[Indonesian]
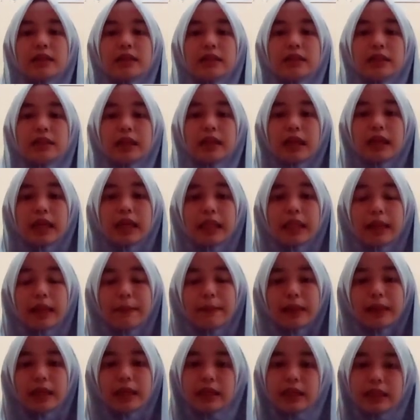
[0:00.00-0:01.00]
e,
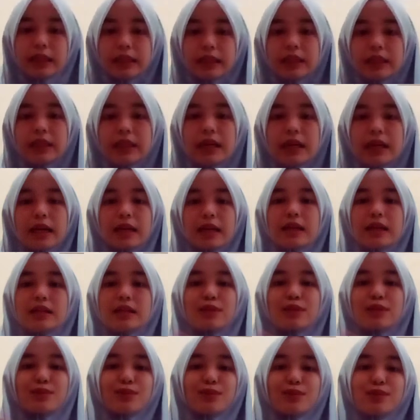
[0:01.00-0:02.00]
kita miliki karena
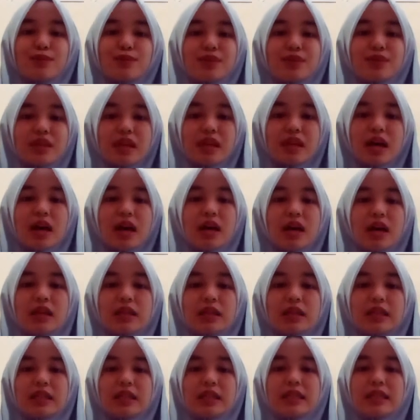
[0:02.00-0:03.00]

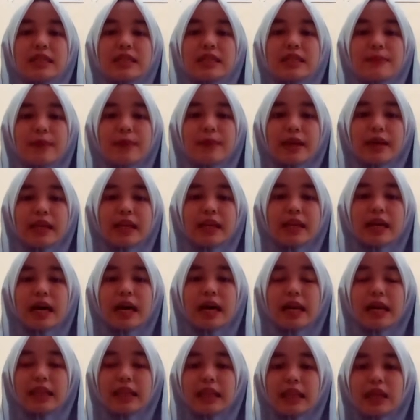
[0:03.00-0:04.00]
sesungguhnya di sebagian
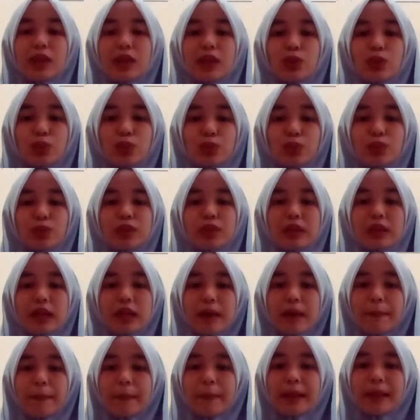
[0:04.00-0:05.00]
harta itu
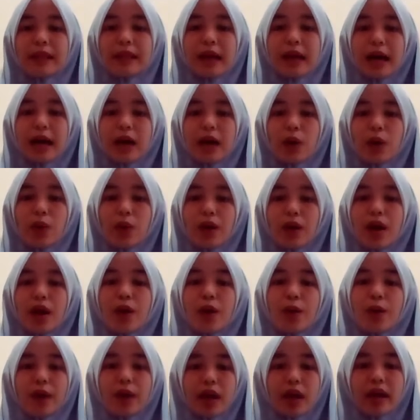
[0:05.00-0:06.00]
terdapat hak
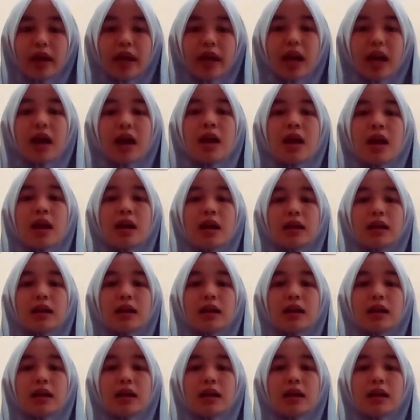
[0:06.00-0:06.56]
orang-orang yang